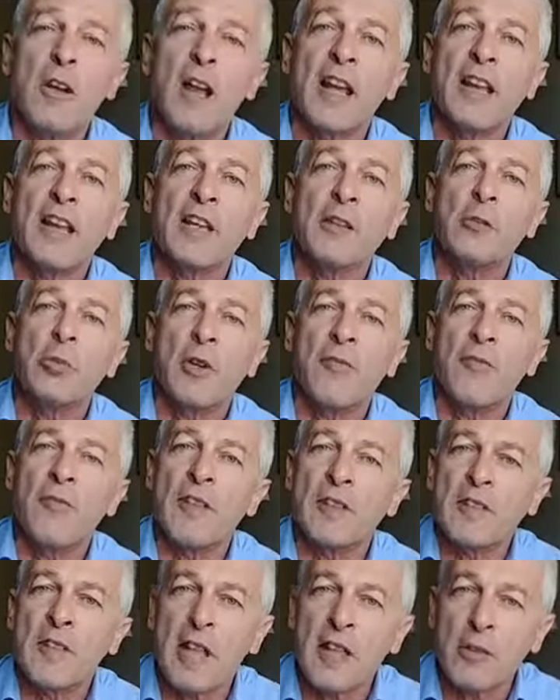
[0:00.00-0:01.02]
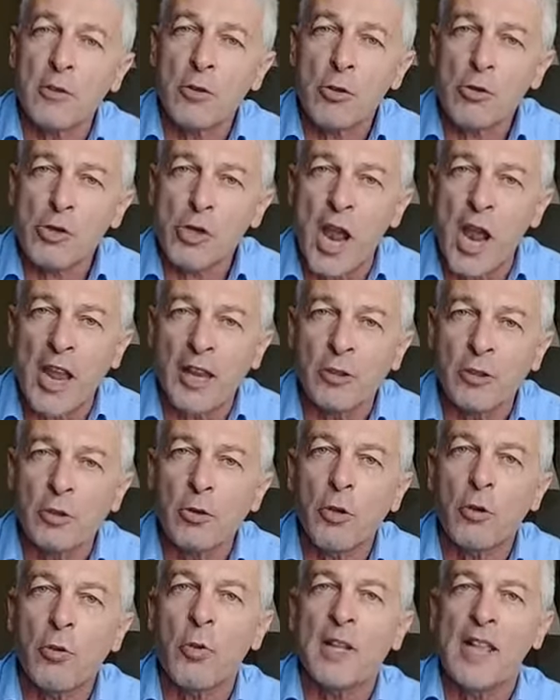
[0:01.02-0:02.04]
là che tu investendo
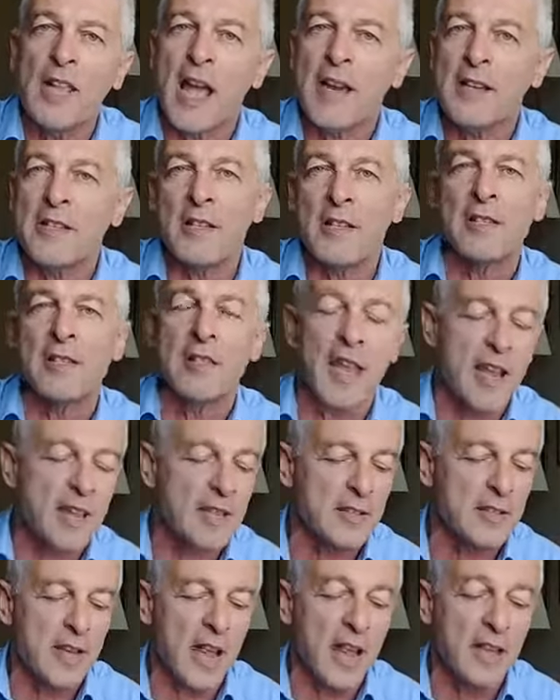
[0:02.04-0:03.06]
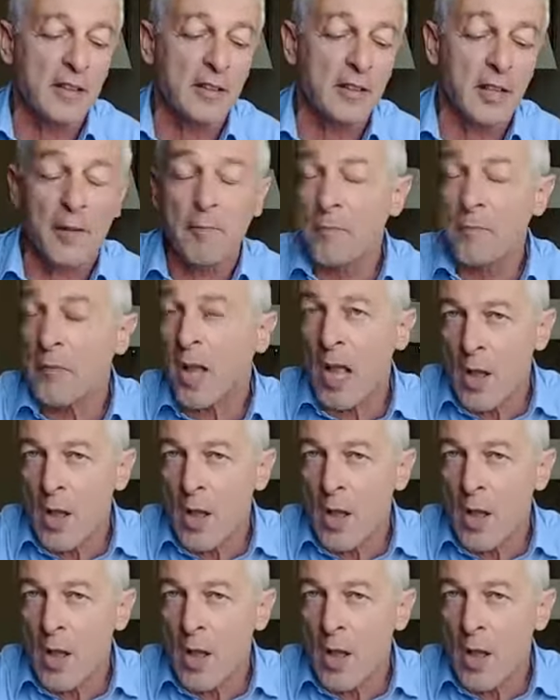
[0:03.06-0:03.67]
100 guadagni 6-7.